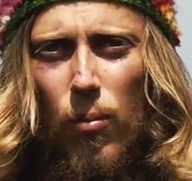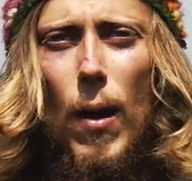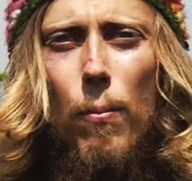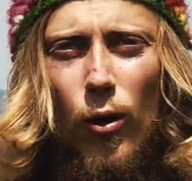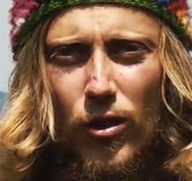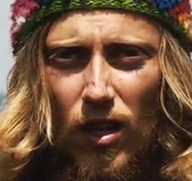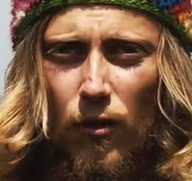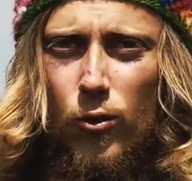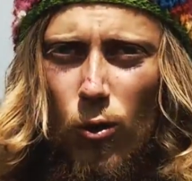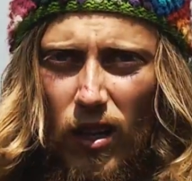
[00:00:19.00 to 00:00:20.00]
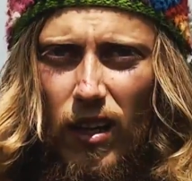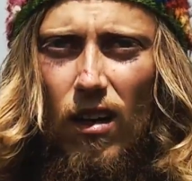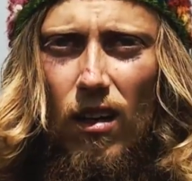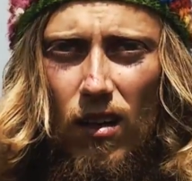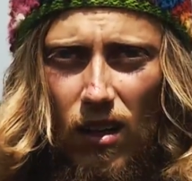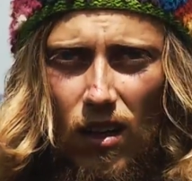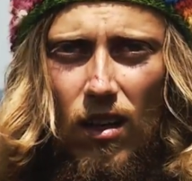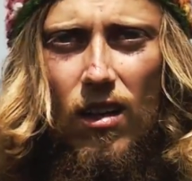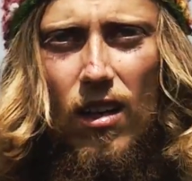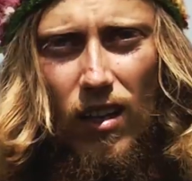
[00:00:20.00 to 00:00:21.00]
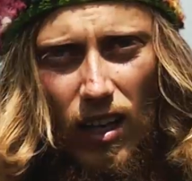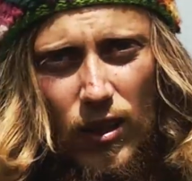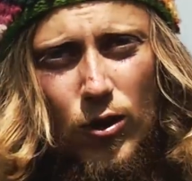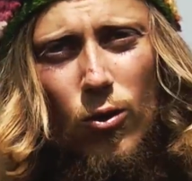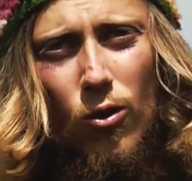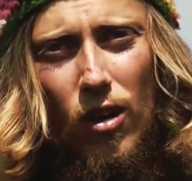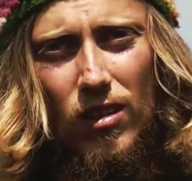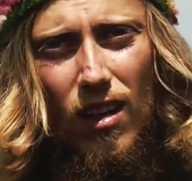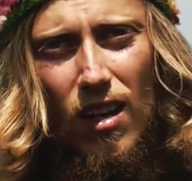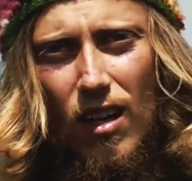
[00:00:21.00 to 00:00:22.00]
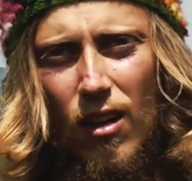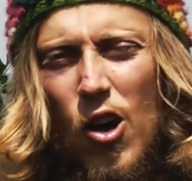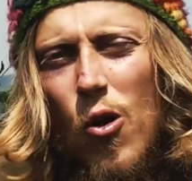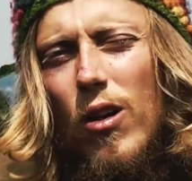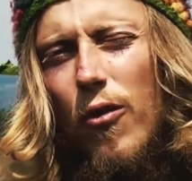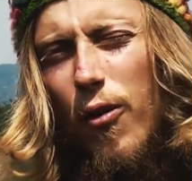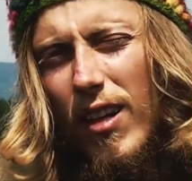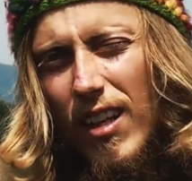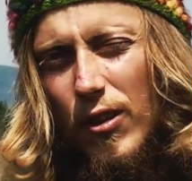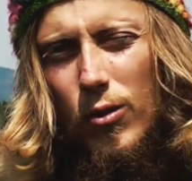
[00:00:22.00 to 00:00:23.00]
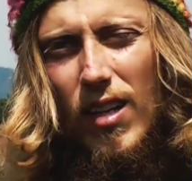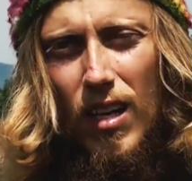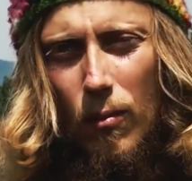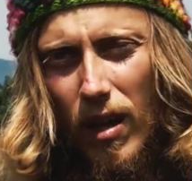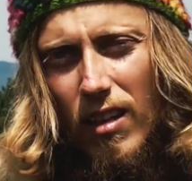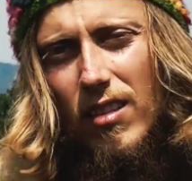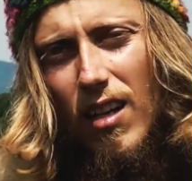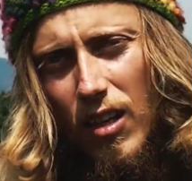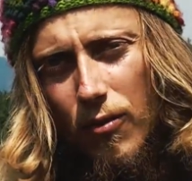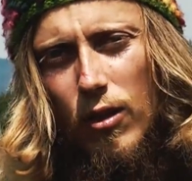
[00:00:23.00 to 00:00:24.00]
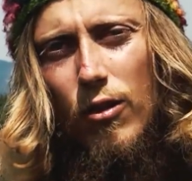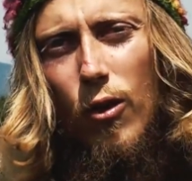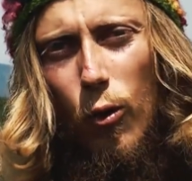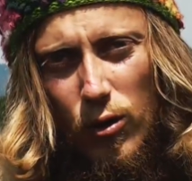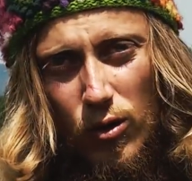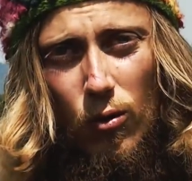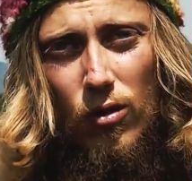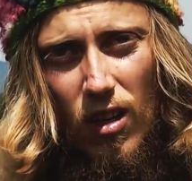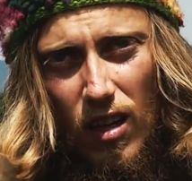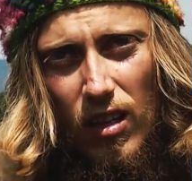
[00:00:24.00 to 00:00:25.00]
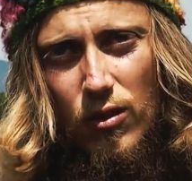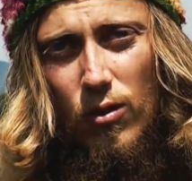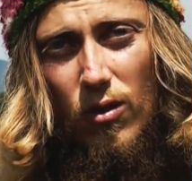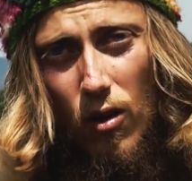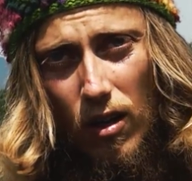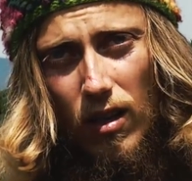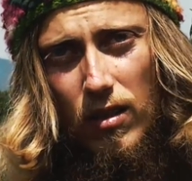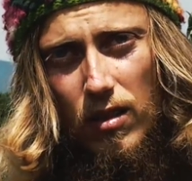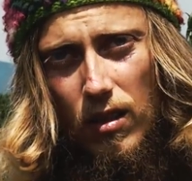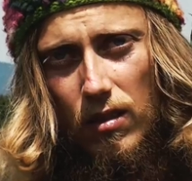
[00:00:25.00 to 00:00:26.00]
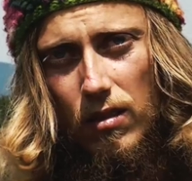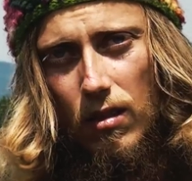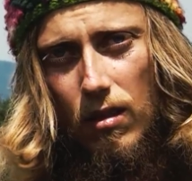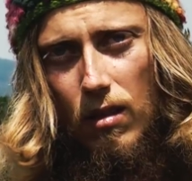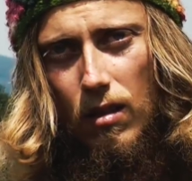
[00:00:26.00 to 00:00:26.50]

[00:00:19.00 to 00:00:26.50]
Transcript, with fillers: Bleib bosshaft, Kollege. Hä? Kannst du einen Rock tragen oder verlierst du deine Männlichkeit, wenn du die Hose runterlässt und einen Rock anziehst?